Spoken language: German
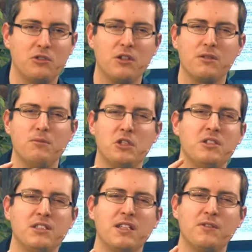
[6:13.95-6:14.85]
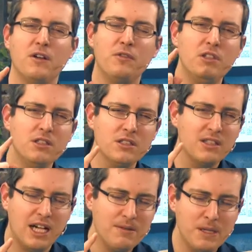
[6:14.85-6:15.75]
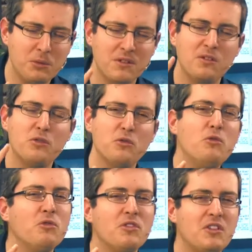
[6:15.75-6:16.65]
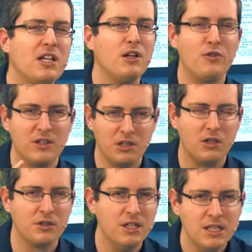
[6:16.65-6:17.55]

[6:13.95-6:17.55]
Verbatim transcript: Gott möchte nicht, dass wir auf irgendeinen Menschen so sehr vertrauen,